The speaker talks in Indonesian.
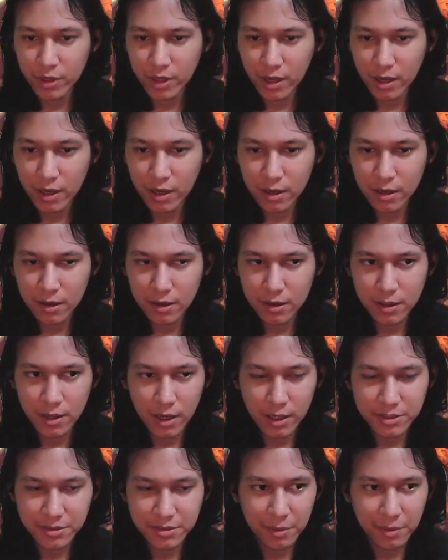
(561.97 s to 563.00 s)
yang
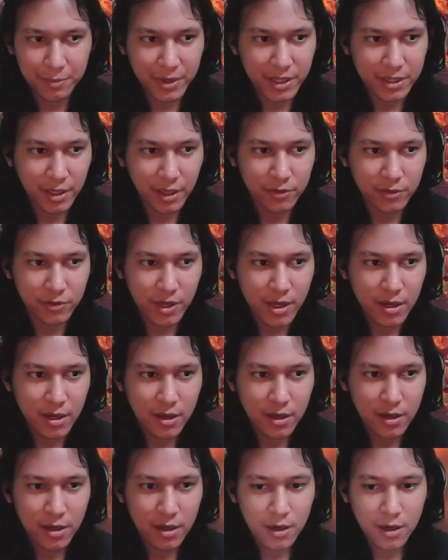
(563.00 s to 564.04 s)
dilihat sama pengintai itu ya.
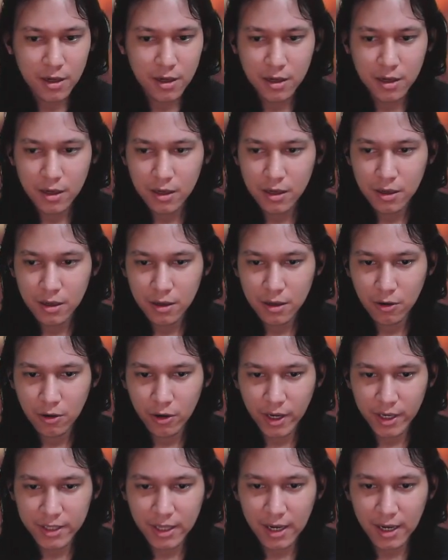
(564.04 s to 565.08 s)

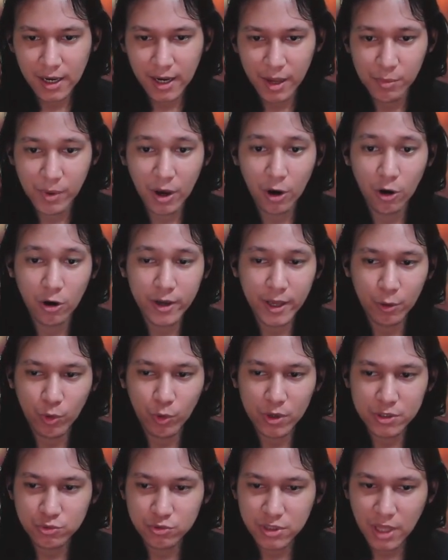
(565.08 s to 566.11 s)
Oke, kita klaim ya. Oke,
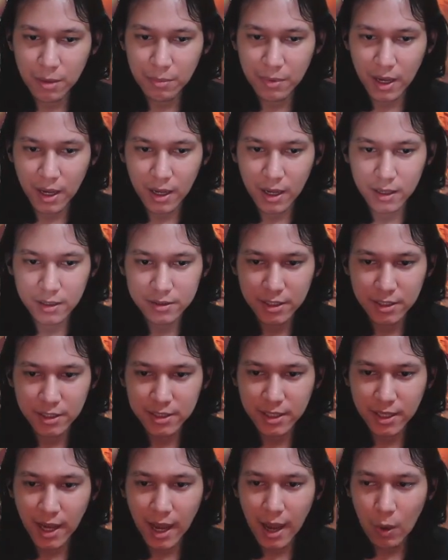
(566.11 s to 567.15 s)
quest utama.
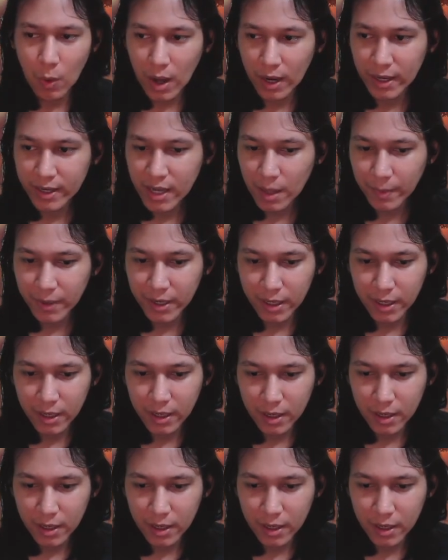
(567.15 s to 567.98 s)
Titik awal. Ini apa nih?